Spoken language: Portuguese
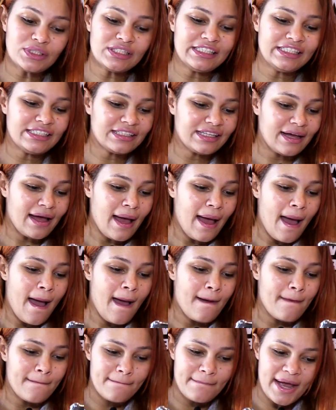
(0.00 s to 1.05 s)
linda.
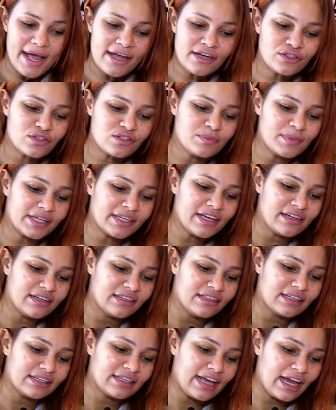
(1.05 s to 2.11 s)
Beijos, minha
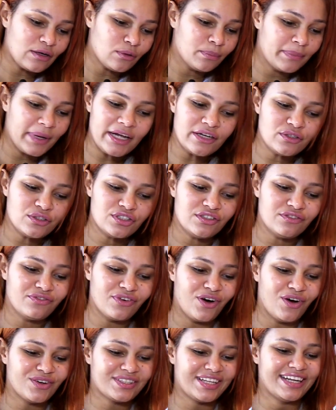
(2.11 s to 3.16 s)
querida, quero beijos de
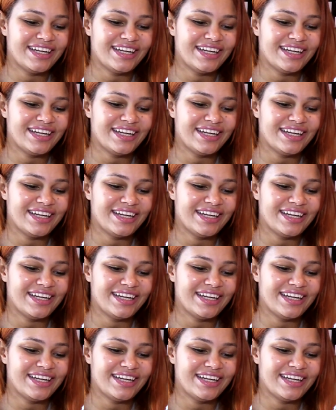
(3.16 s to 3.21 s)
volta.